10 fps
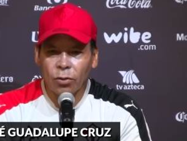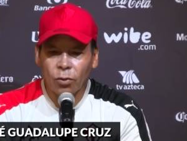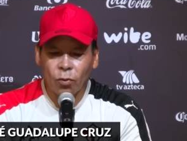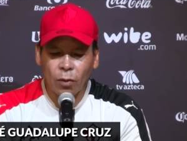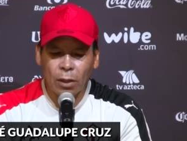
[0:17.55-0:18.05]

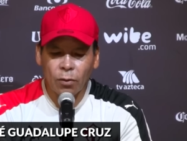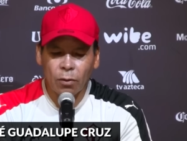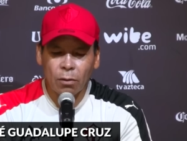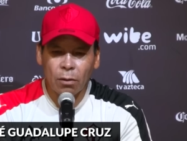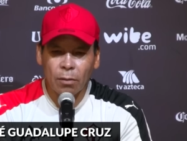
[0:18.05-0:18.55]
otro
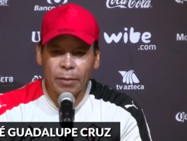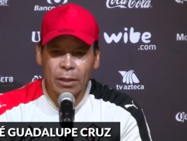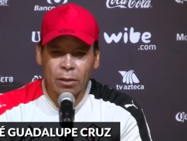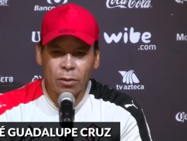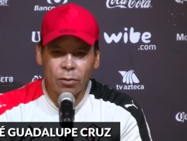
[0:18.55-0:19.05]
jugador,
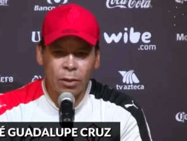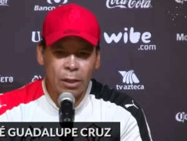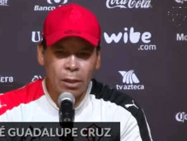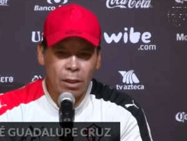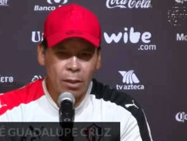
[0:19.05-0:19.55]
partido de
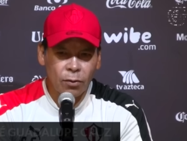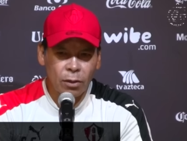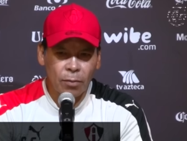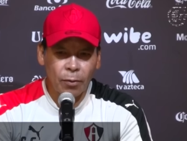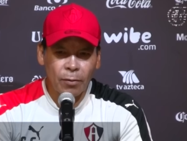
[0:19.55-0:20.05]
liga
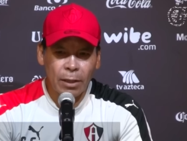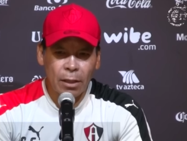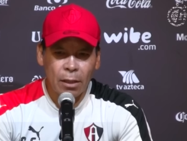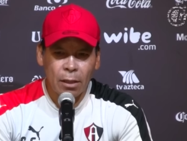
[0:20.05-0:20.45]
contra Puebla,